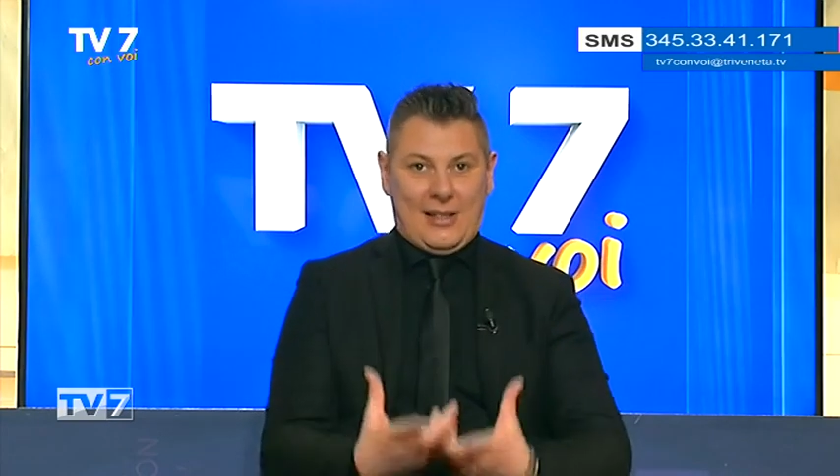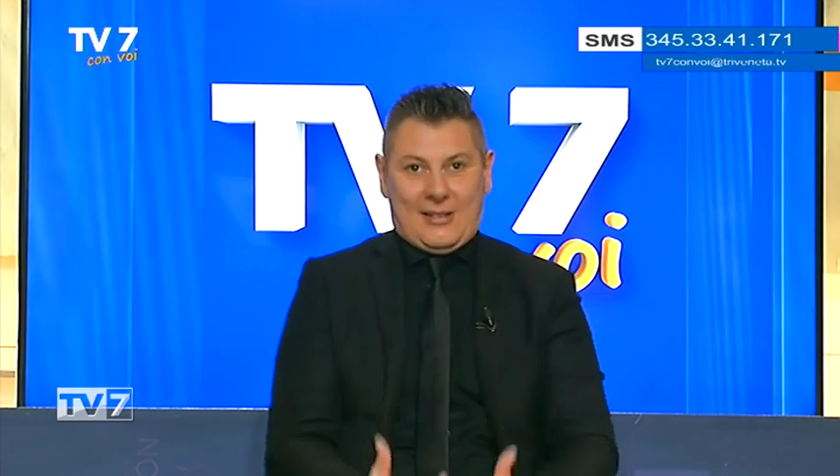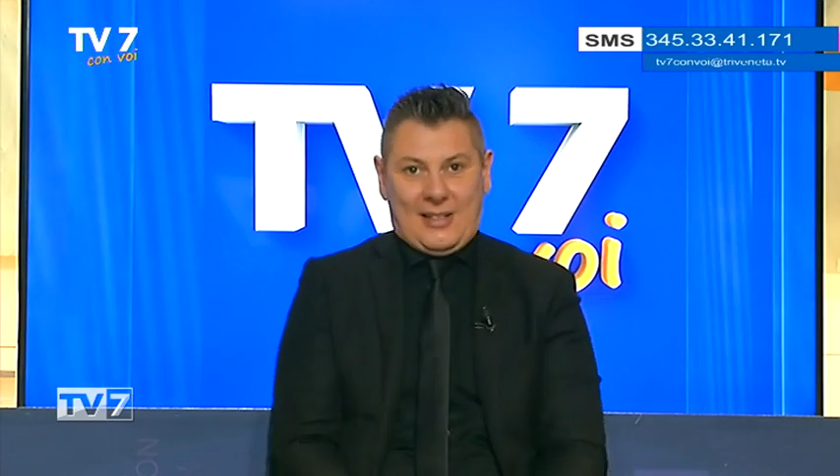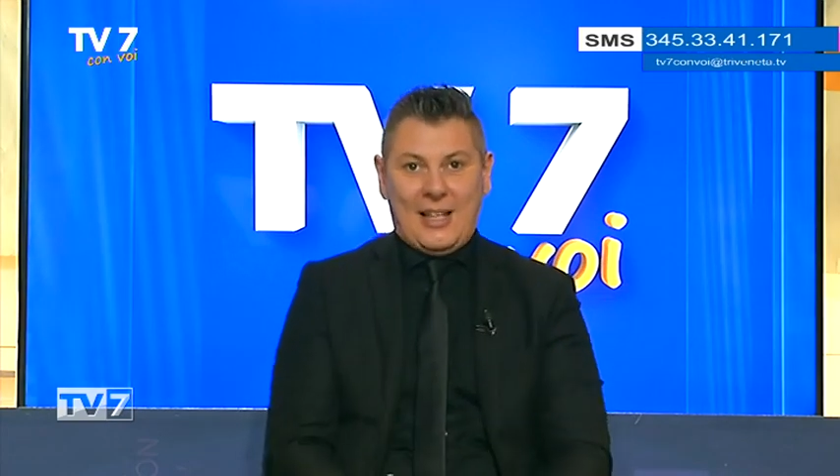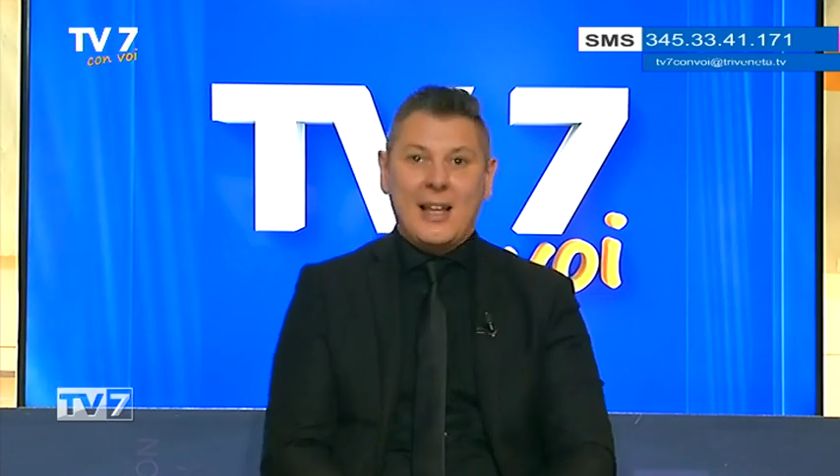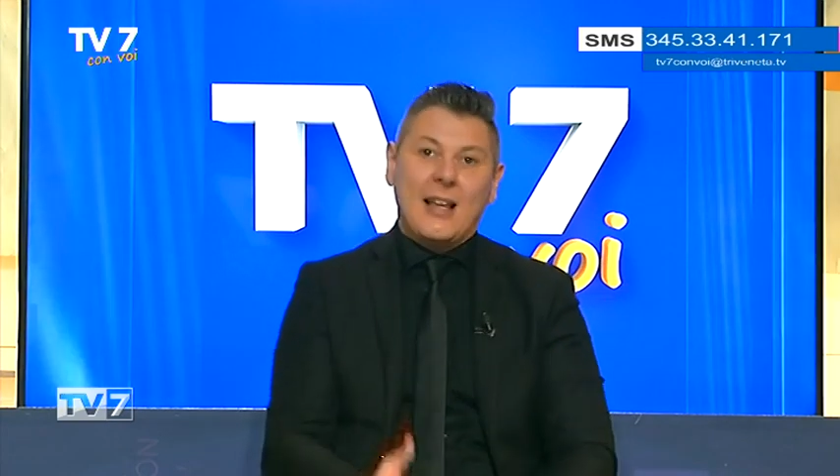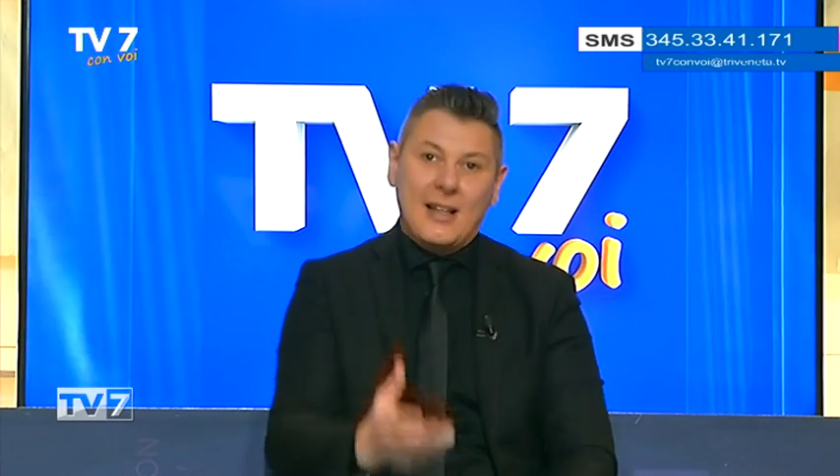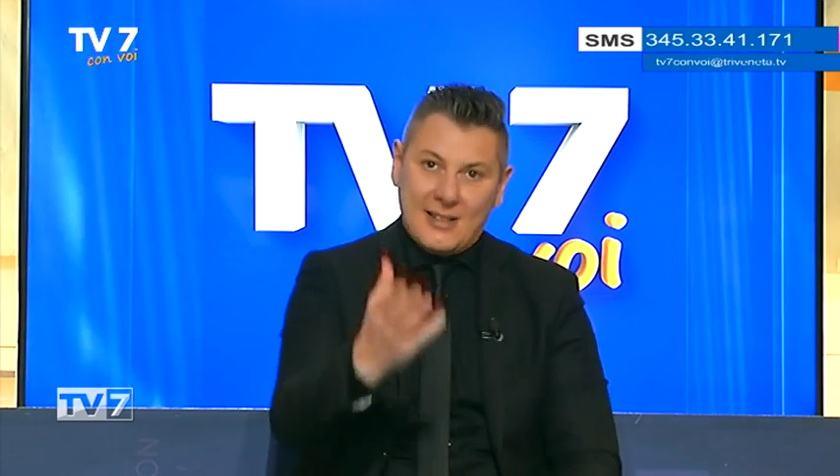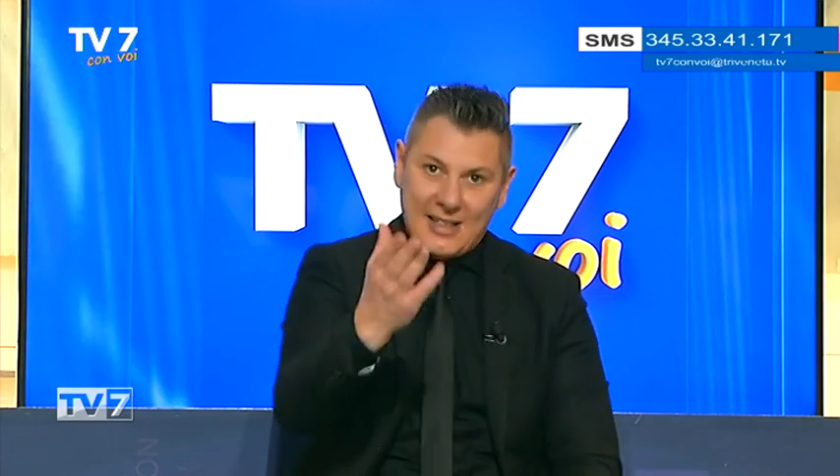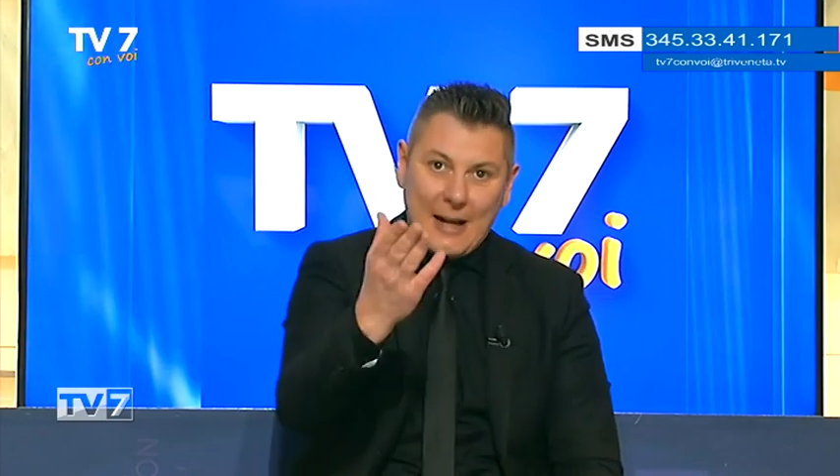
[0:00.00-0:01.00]
Cioè, sì,
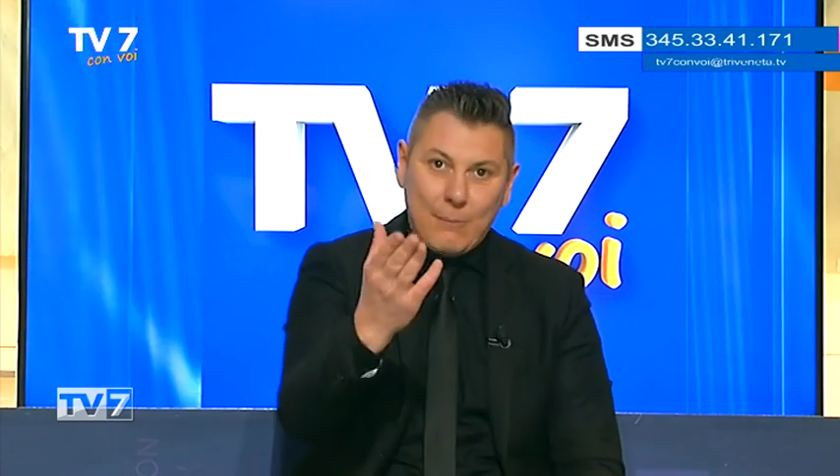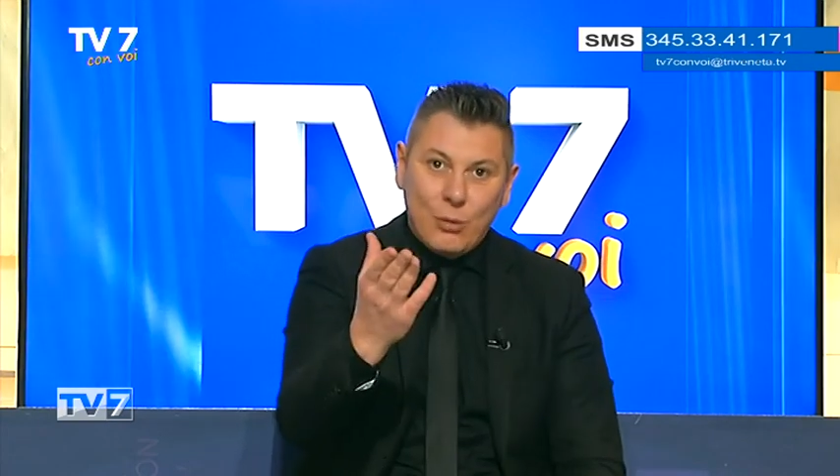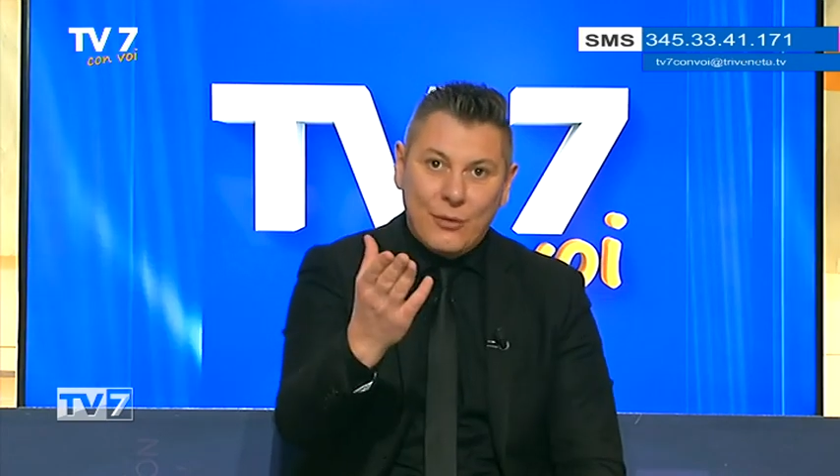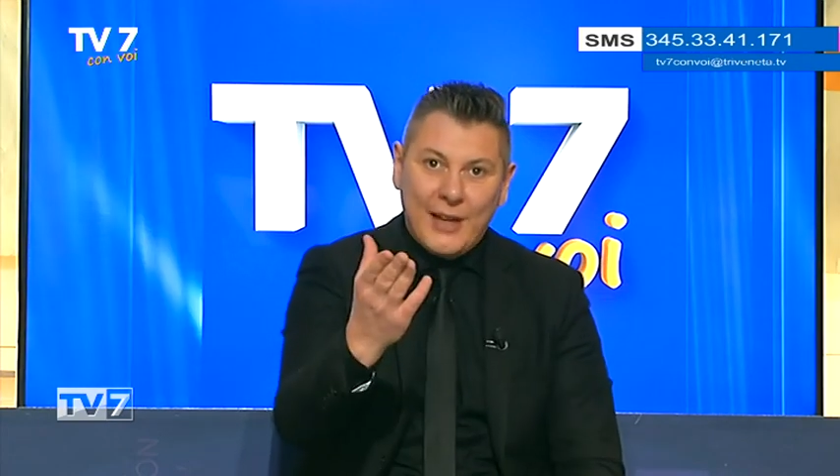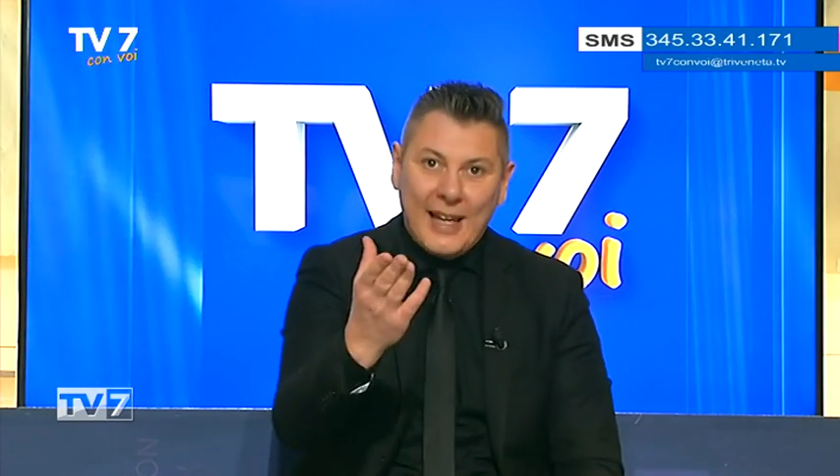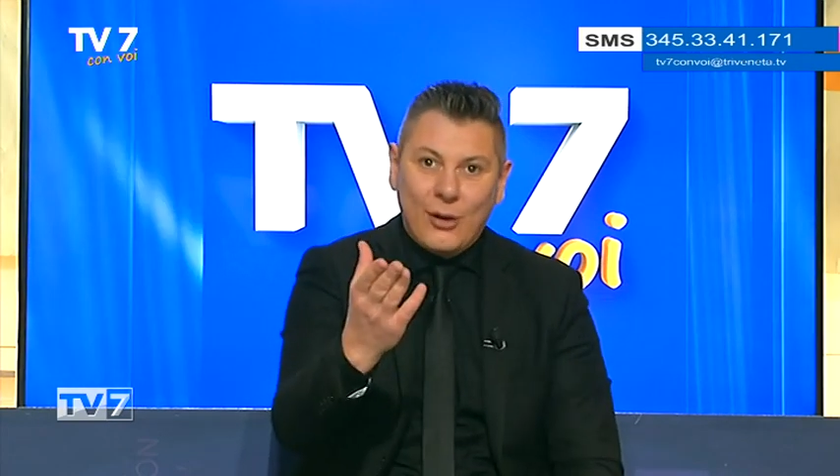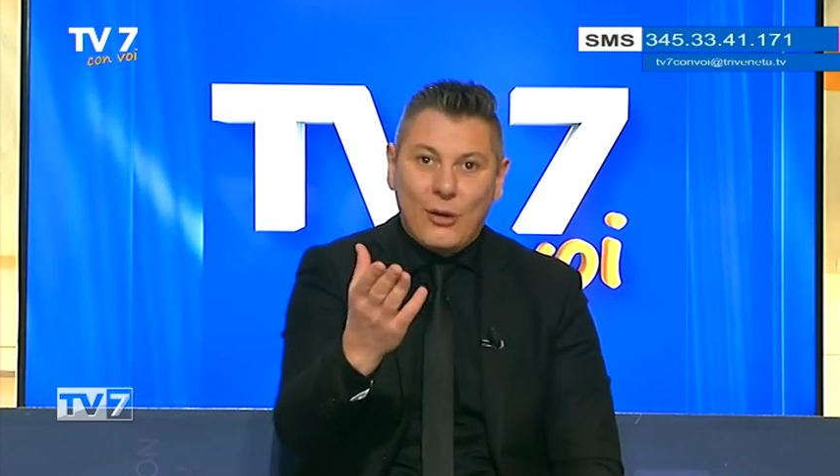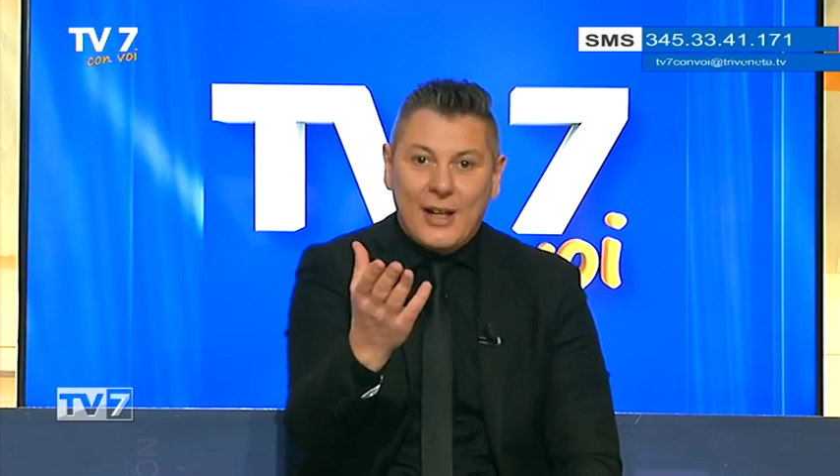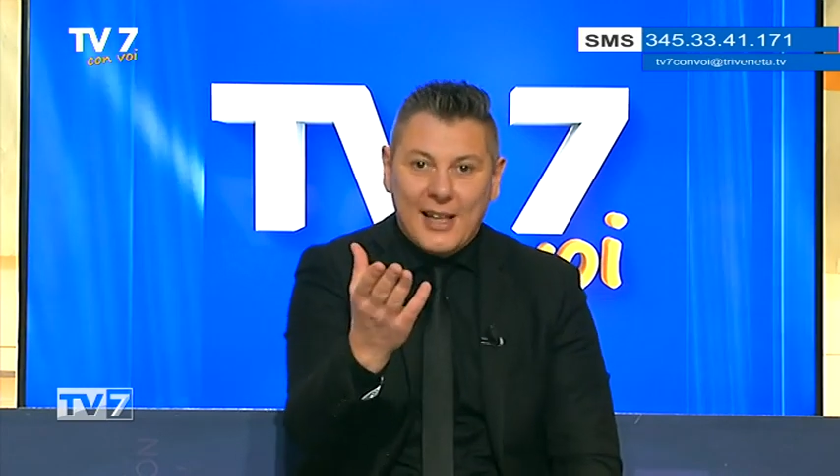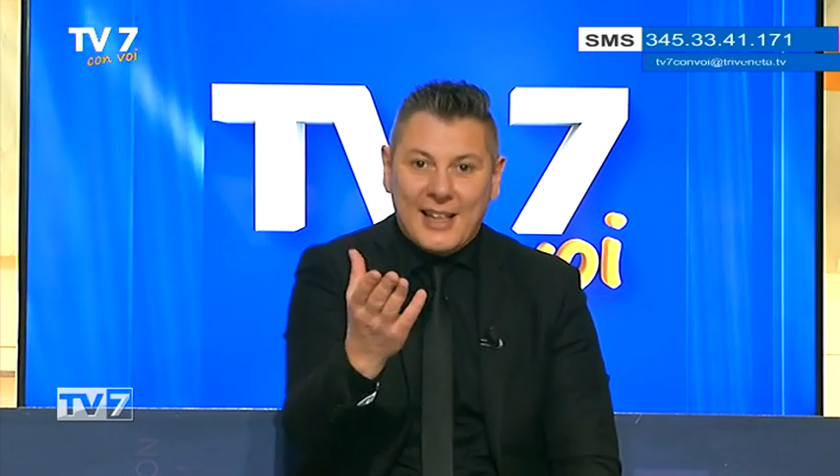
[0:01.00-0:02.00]
sarà pur
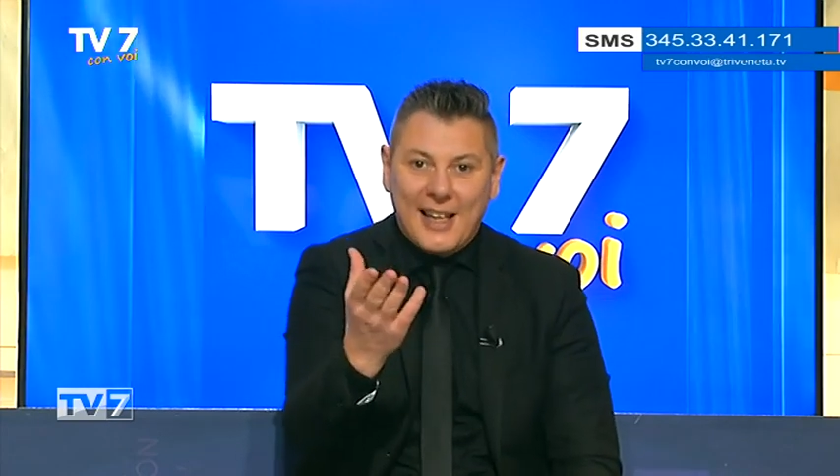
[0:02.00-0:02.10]
vero